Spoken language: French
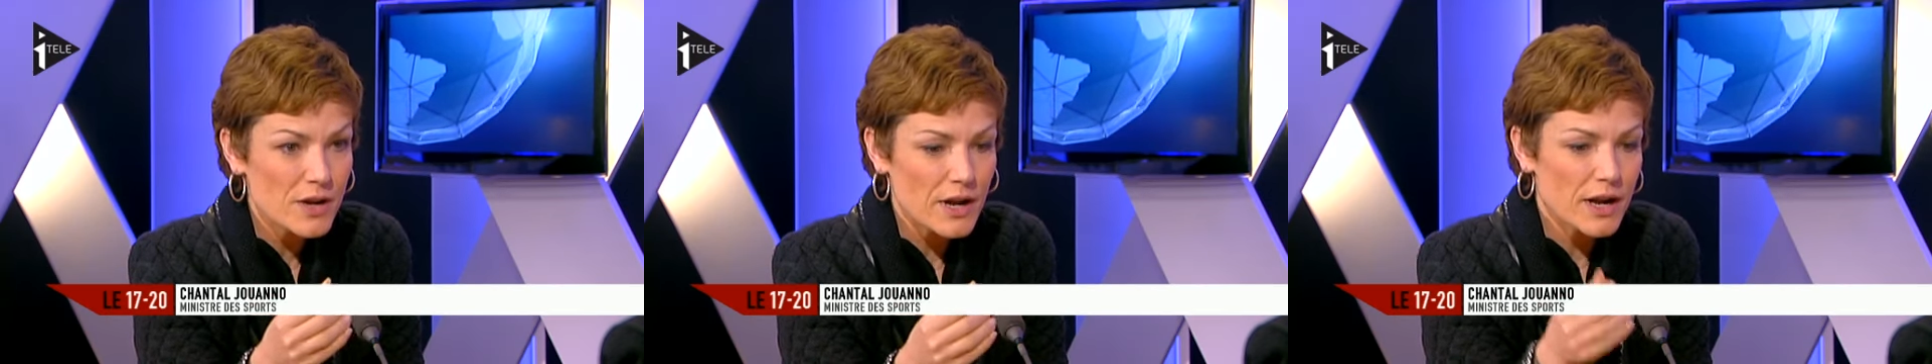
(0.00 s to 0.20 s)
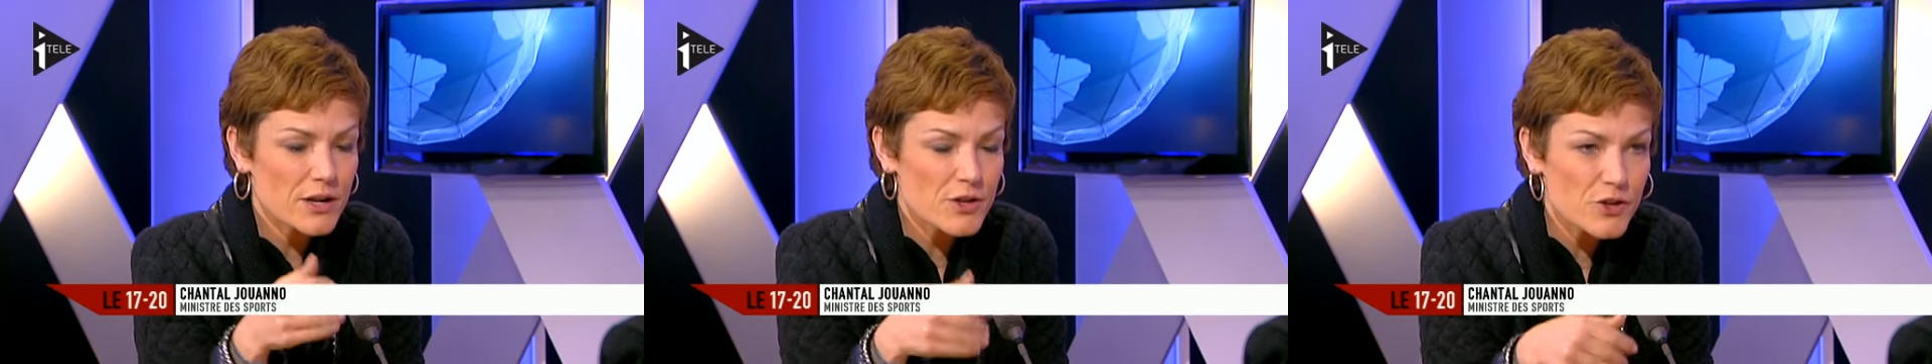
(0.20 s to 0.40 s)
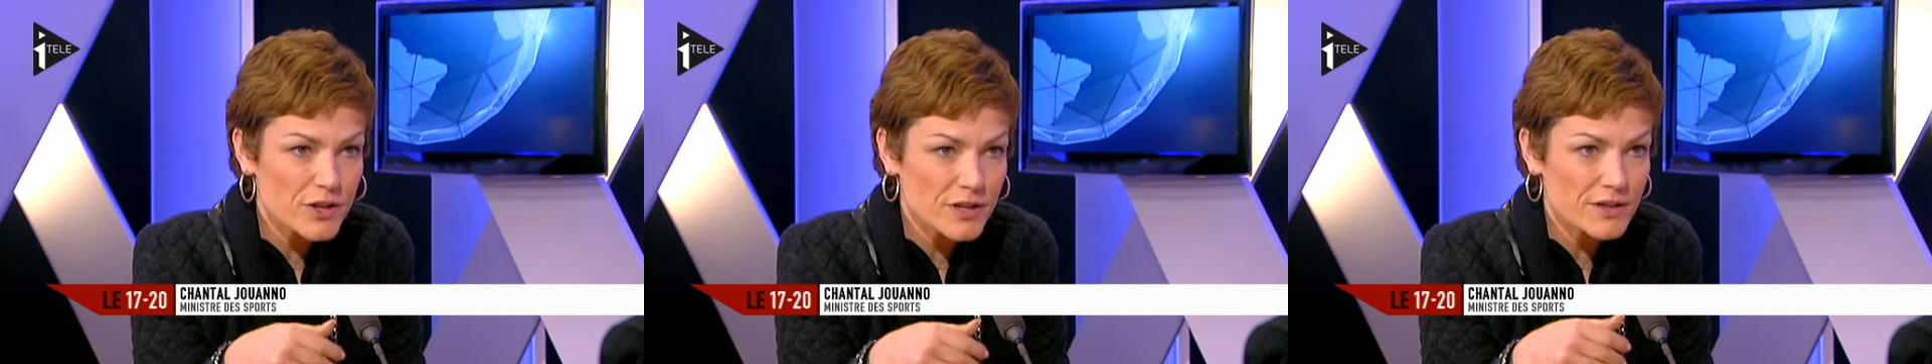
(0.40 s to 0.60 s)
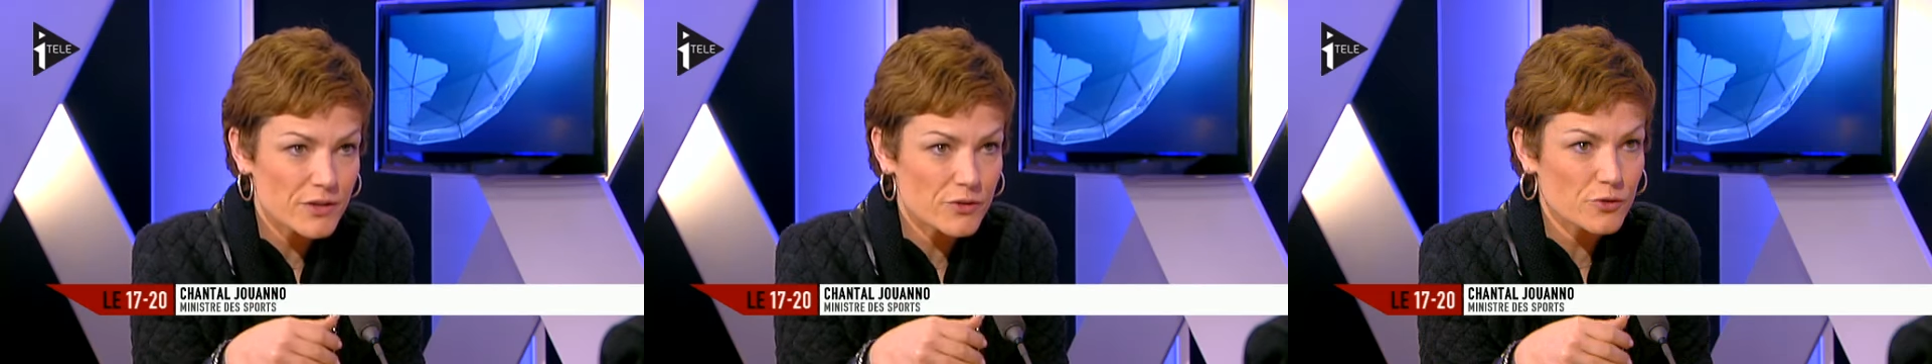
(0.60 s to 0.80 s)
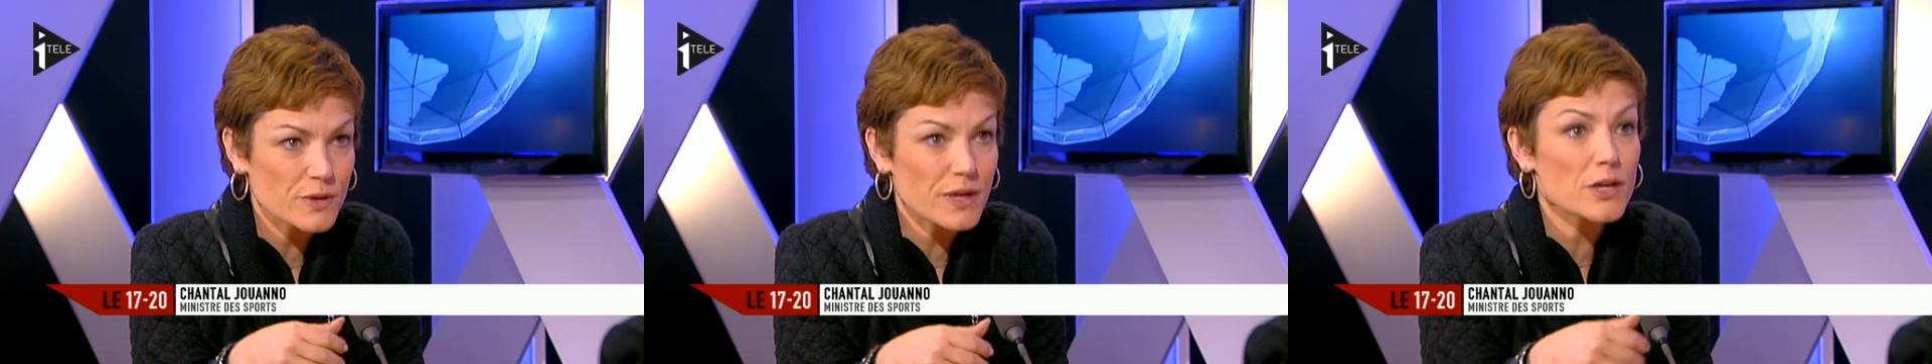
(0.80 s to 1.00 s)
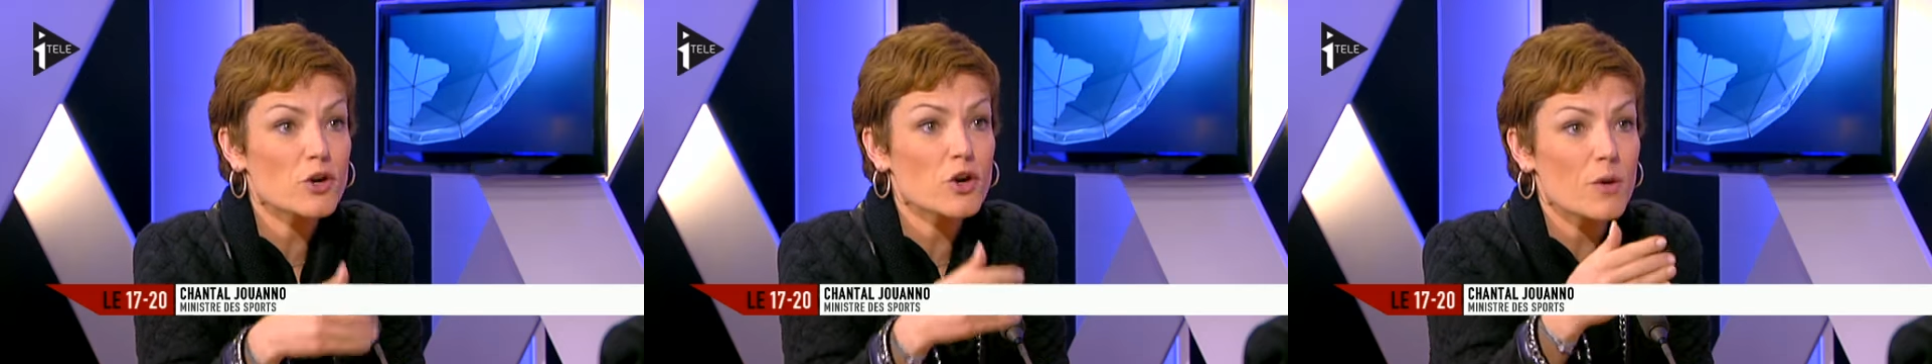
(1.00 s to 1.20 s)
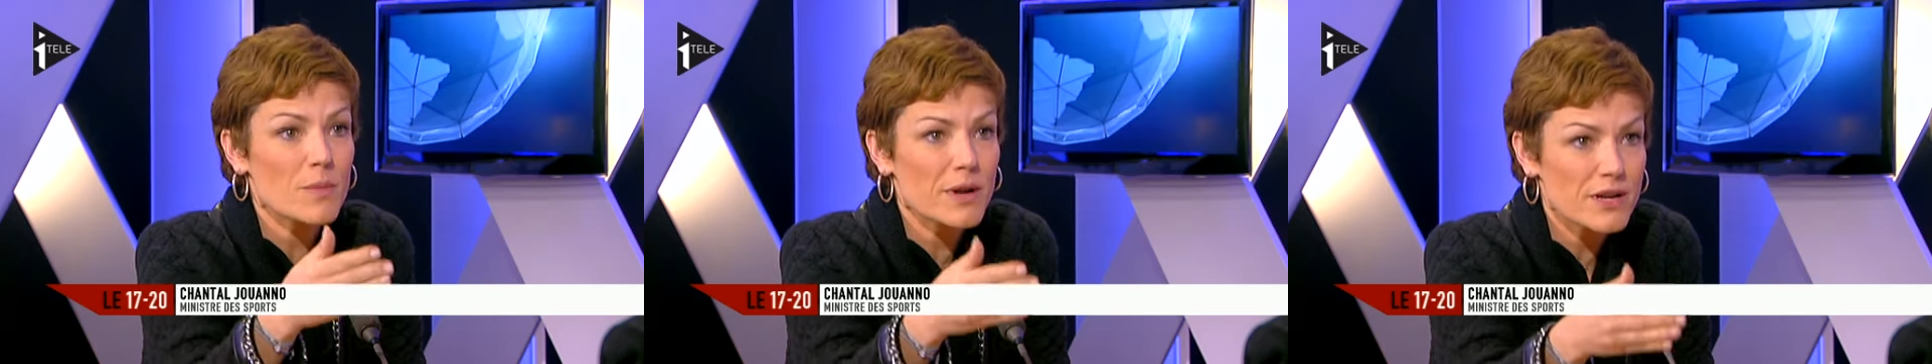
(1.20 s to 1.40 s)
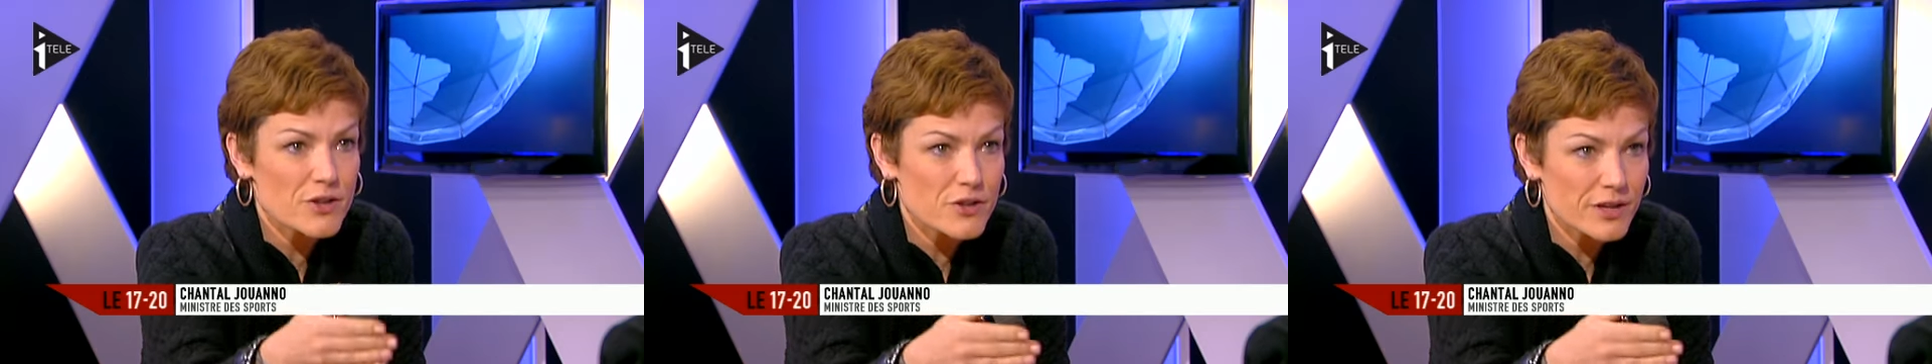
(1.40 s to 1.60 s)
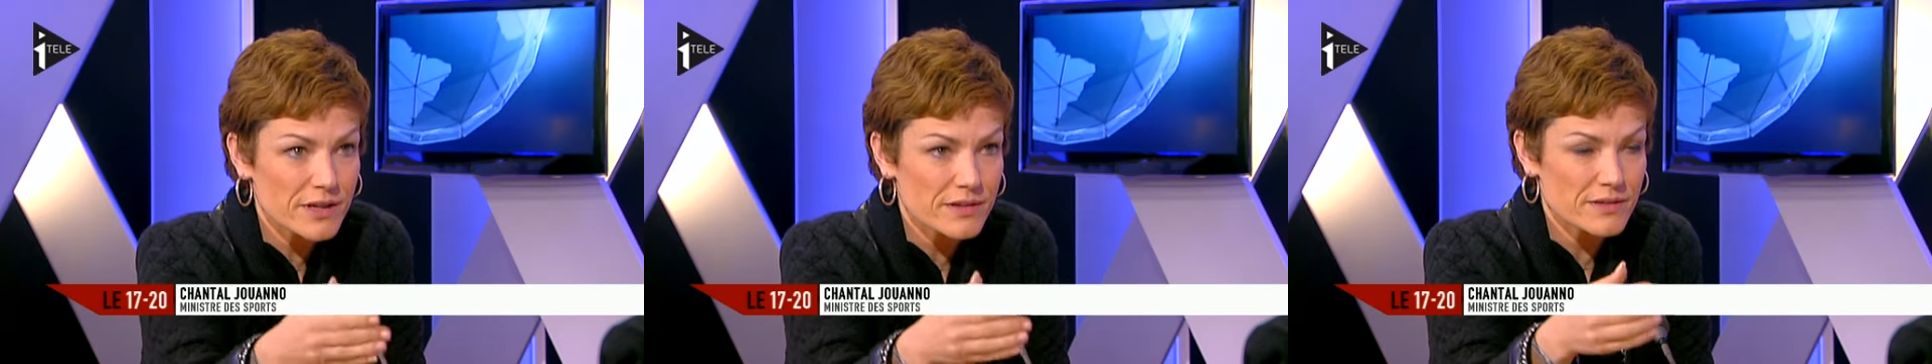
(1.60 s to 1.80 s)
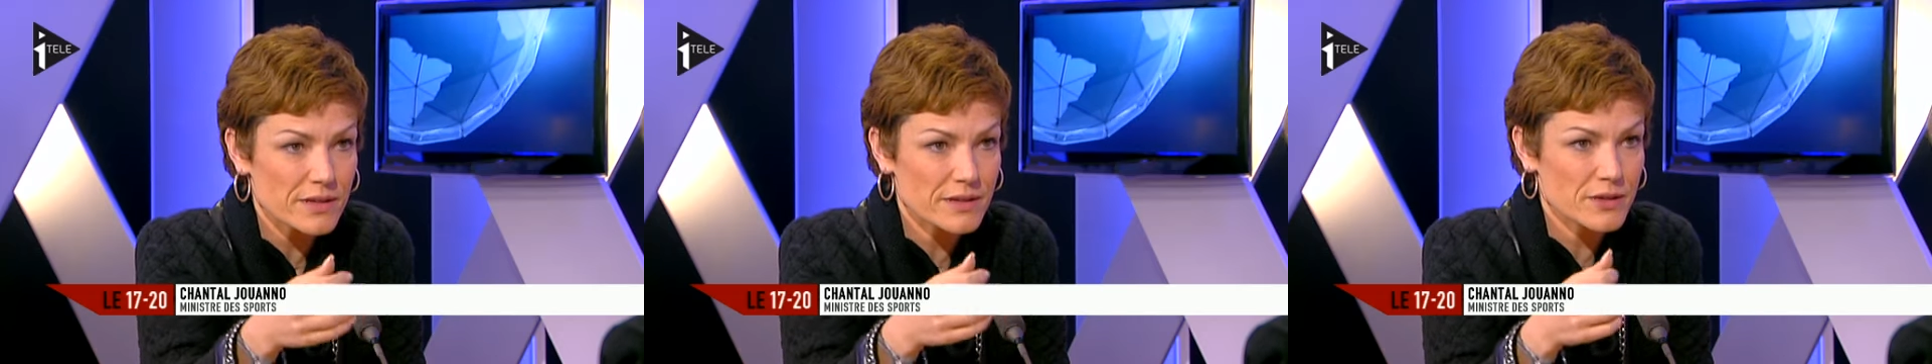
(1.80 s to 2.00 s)
à l'échelle nationale comme à l'échelle
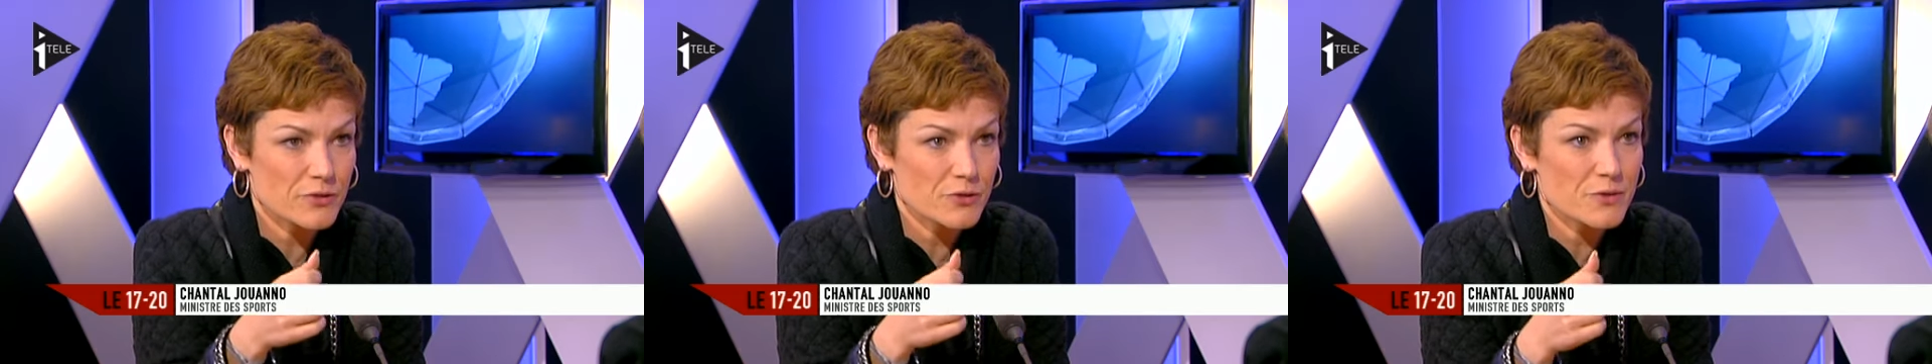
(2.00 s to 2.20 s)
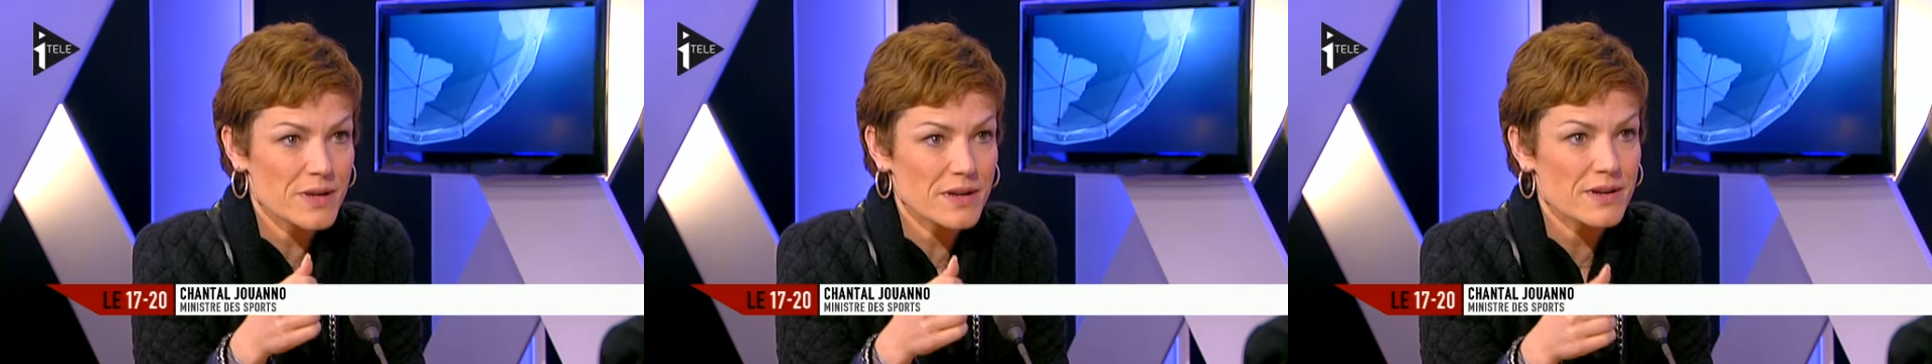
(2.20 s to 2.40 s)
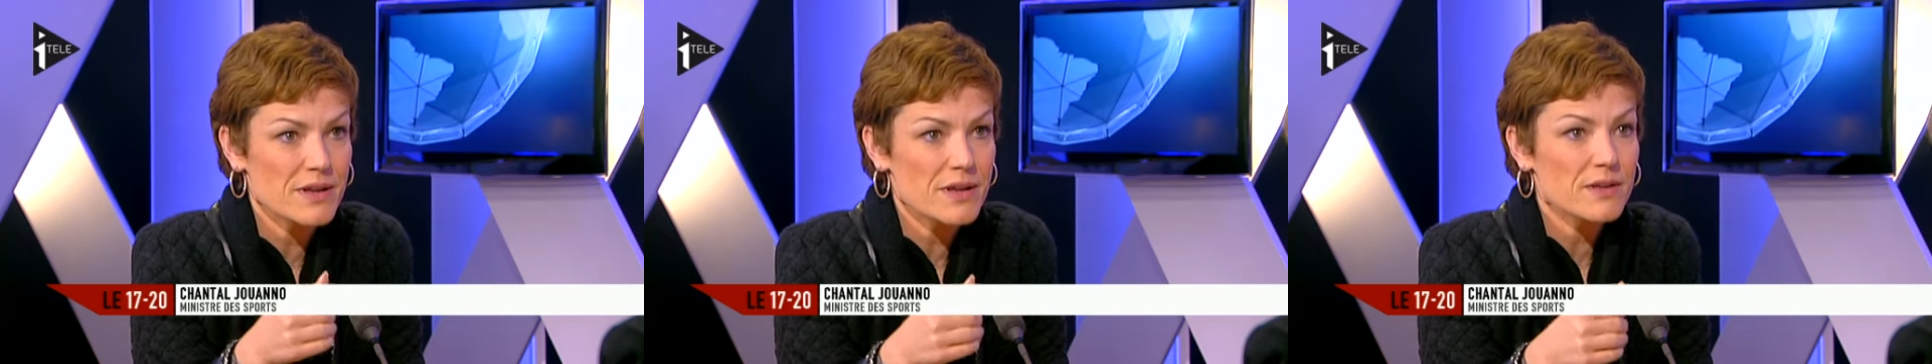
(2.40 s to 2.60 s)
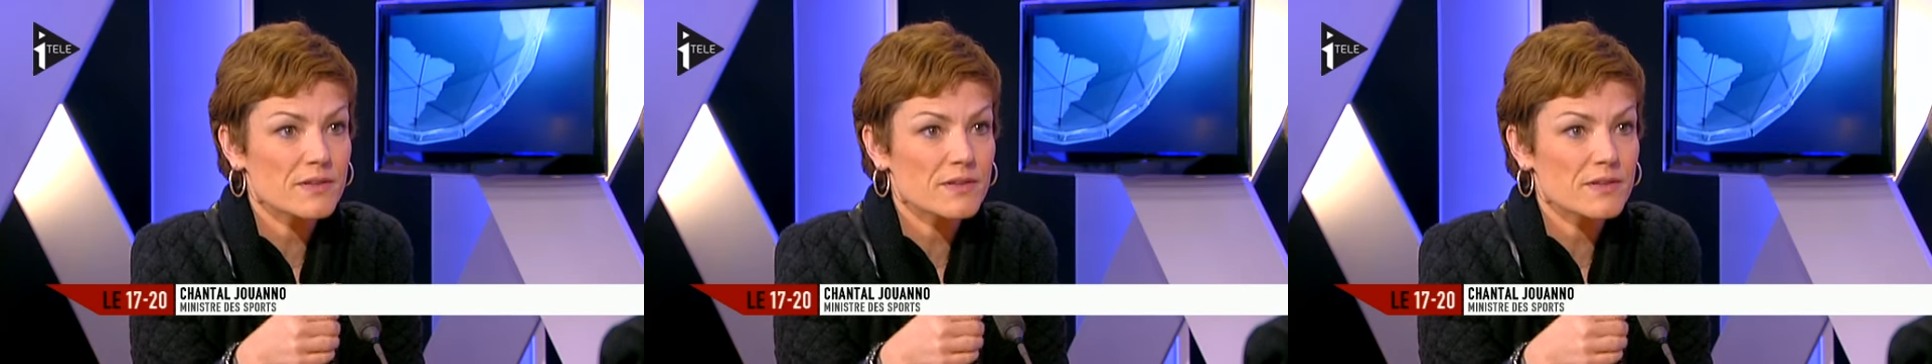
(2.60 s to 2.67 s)
internationale.